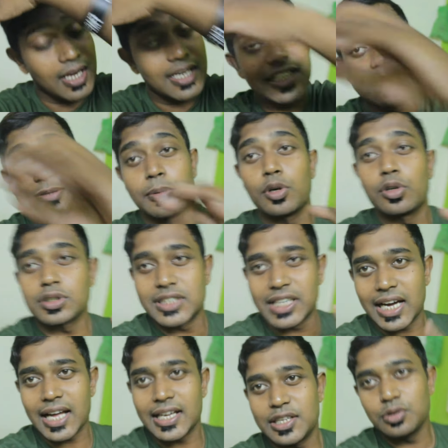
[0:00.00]
अनएक्सप्लोर
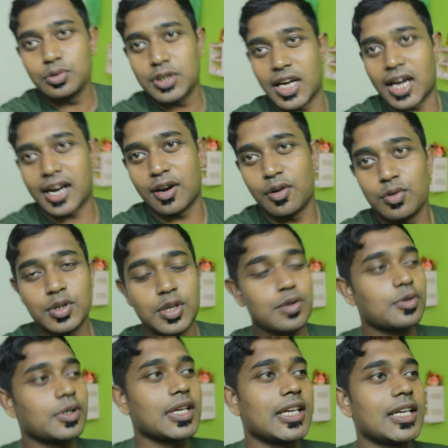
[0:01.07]
जगह क्यों जा रहा हूँ
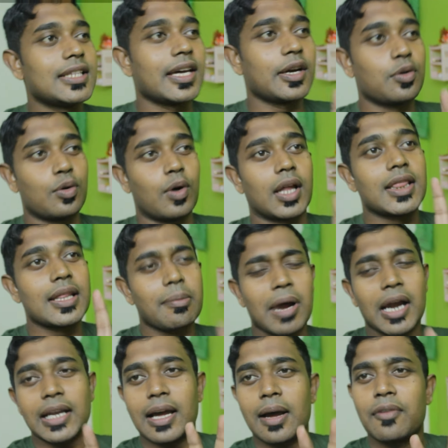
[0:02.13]
क्योंकि देखो
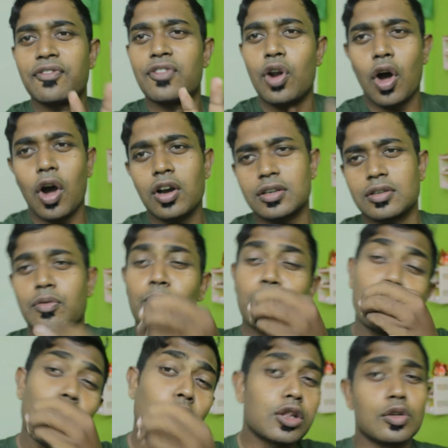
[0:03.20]
अंडमान का व्लॉग
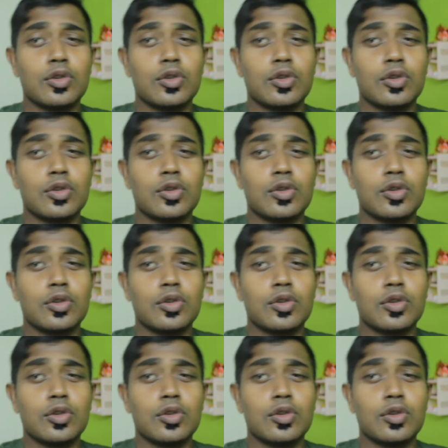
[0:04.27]
बहुत